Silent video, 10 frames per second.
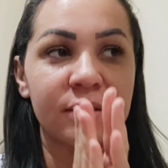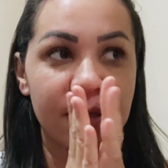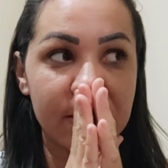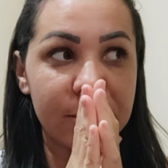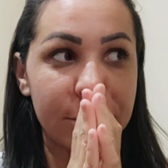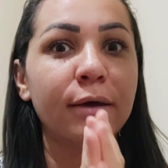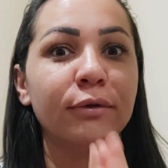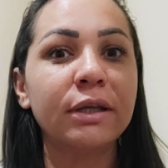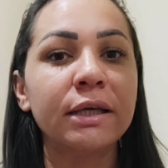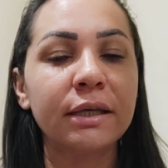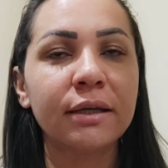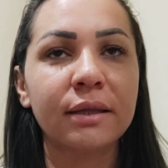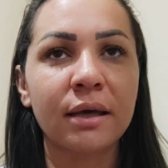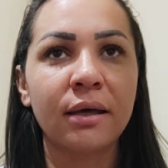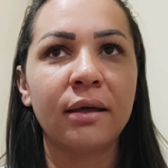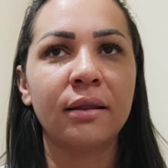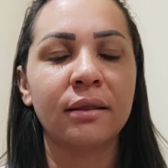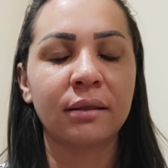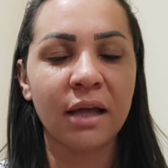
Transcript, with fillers: Gente, eu nem ia é,